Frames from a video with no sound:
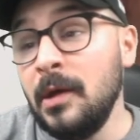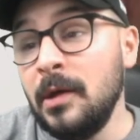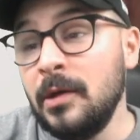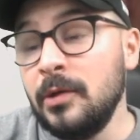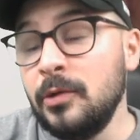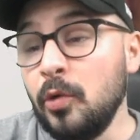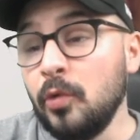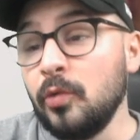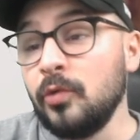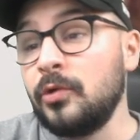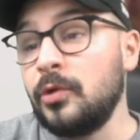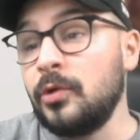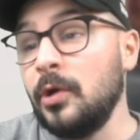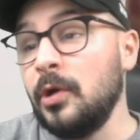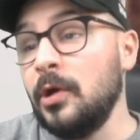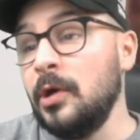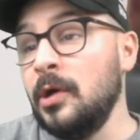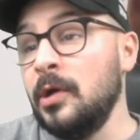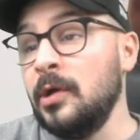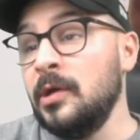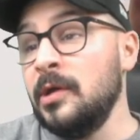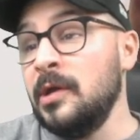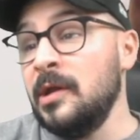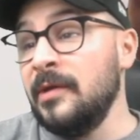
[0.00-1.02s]
donc,
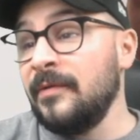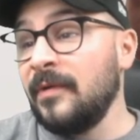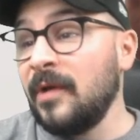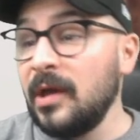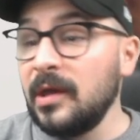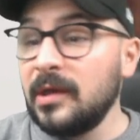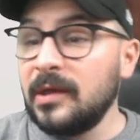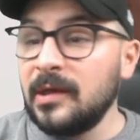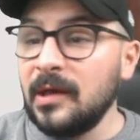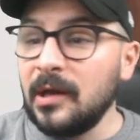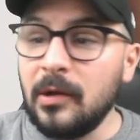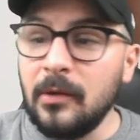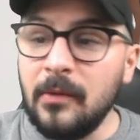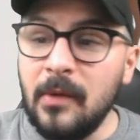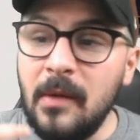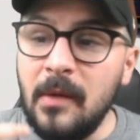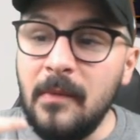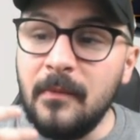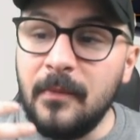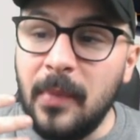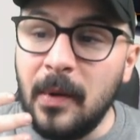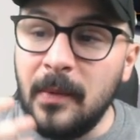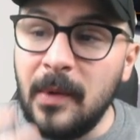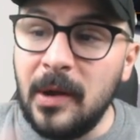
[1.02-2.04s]
euh, il est vrai qu'il y a quand
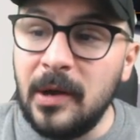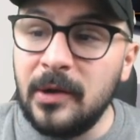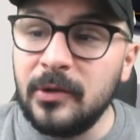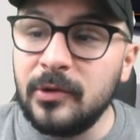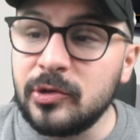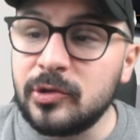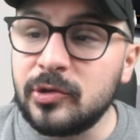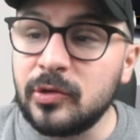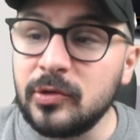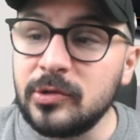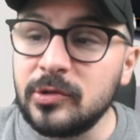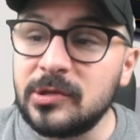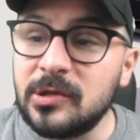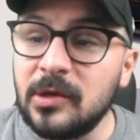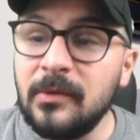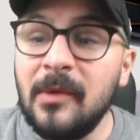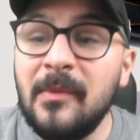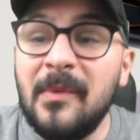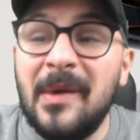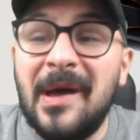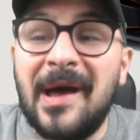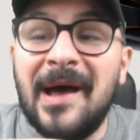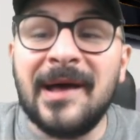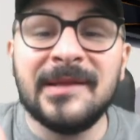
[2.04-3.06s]
même pas mal de choses quand
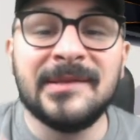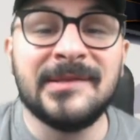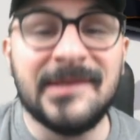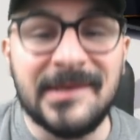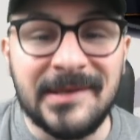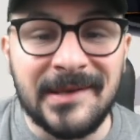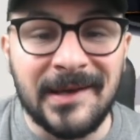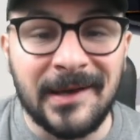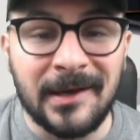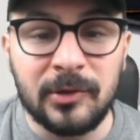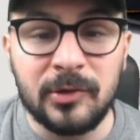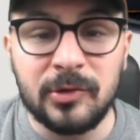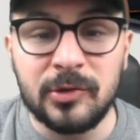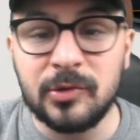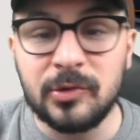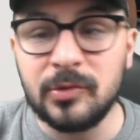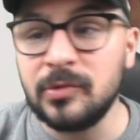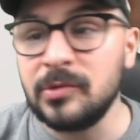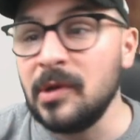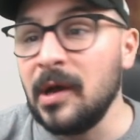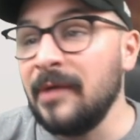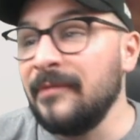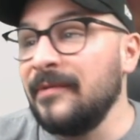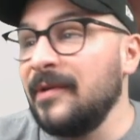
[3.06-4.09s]
même à dire
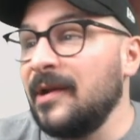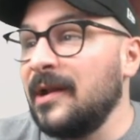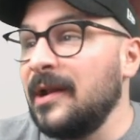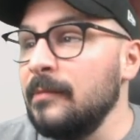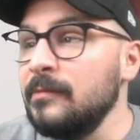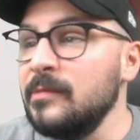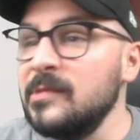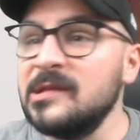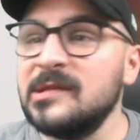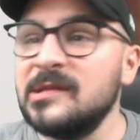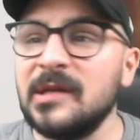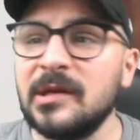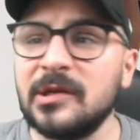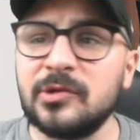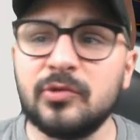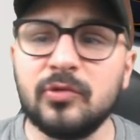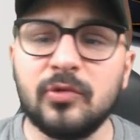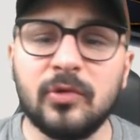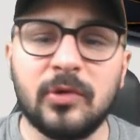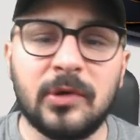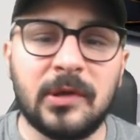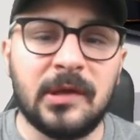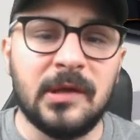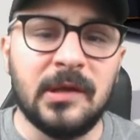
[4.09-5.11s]
dessus, avec la mise à
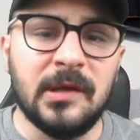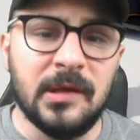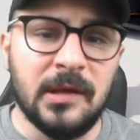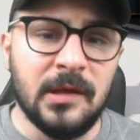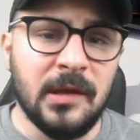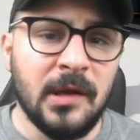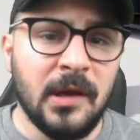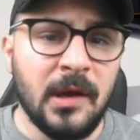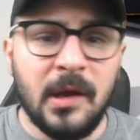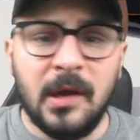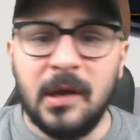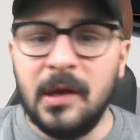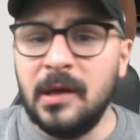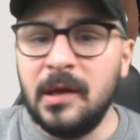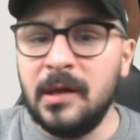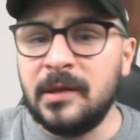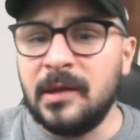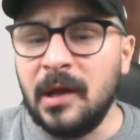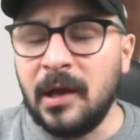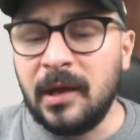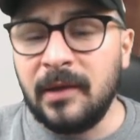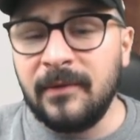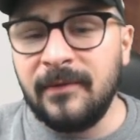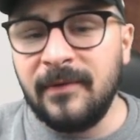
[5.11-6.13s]
jour qui
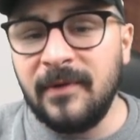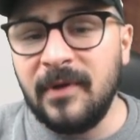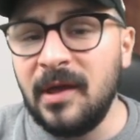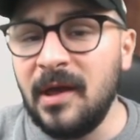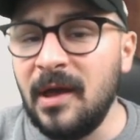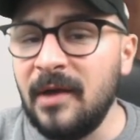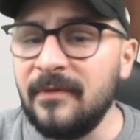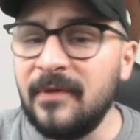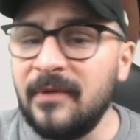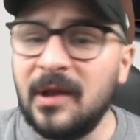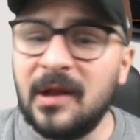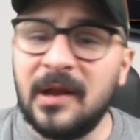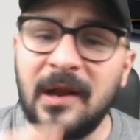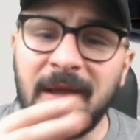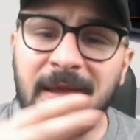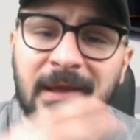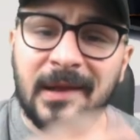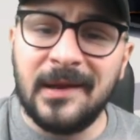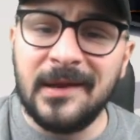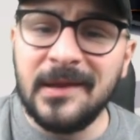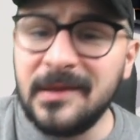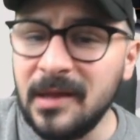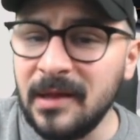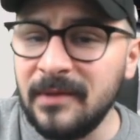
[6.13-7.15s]
est arrivée, avec la
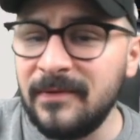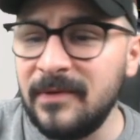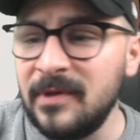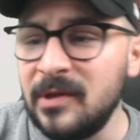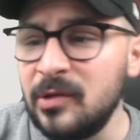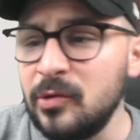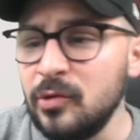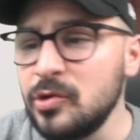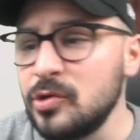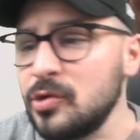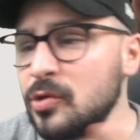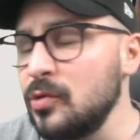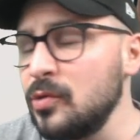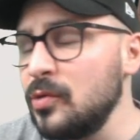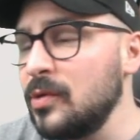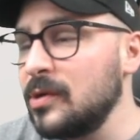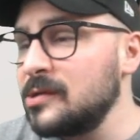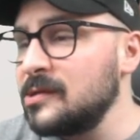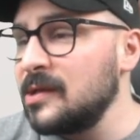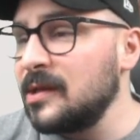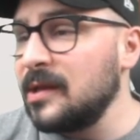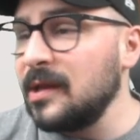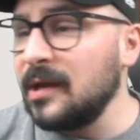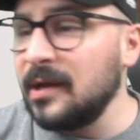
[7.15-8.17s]
qualité de vie du jeu,
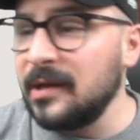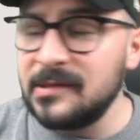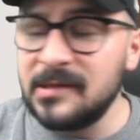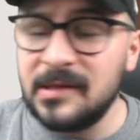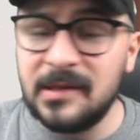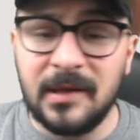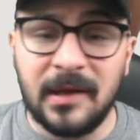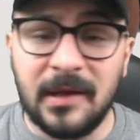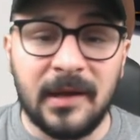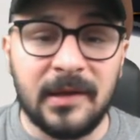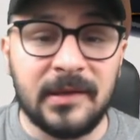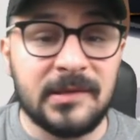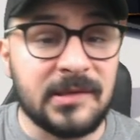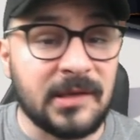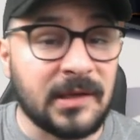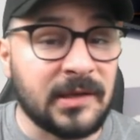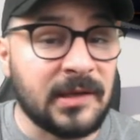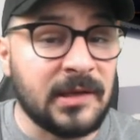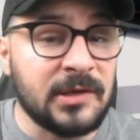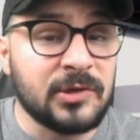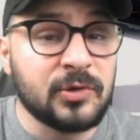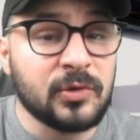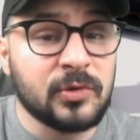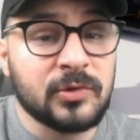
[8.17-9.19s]
etc., etc.
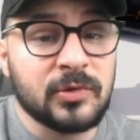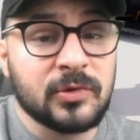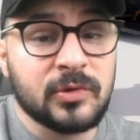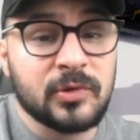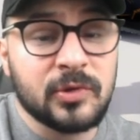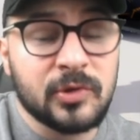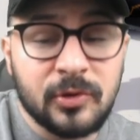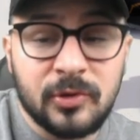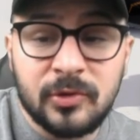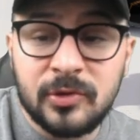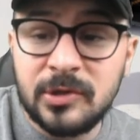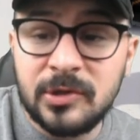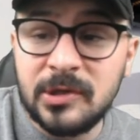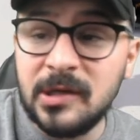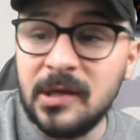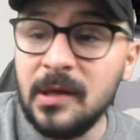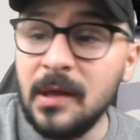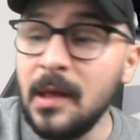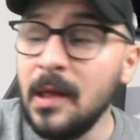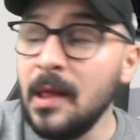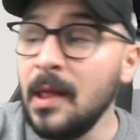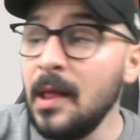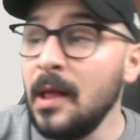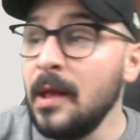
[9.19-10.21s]
Certaines choses ont
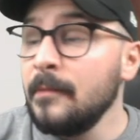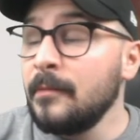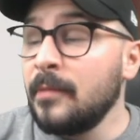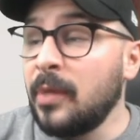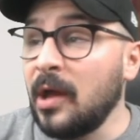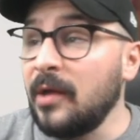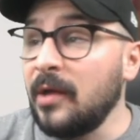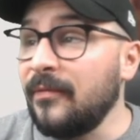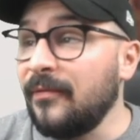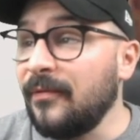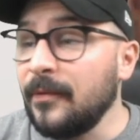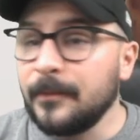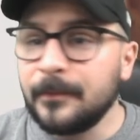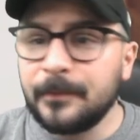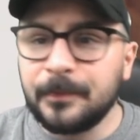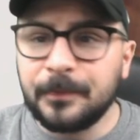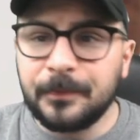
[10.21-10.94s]
changé. Bref,